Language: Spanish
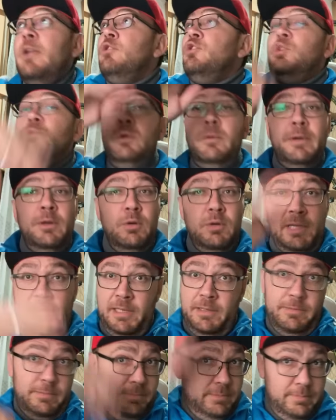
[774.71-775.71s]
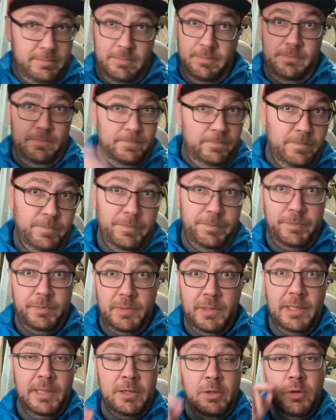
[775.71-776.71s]
no se vuelve loca,
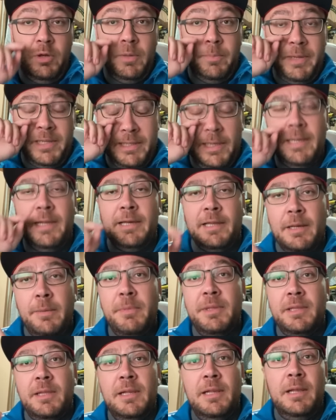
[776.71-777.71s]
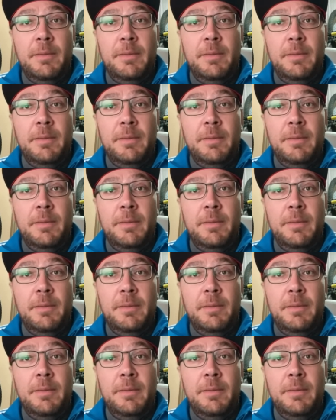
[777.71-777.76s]
que es lo que pasa realmente en,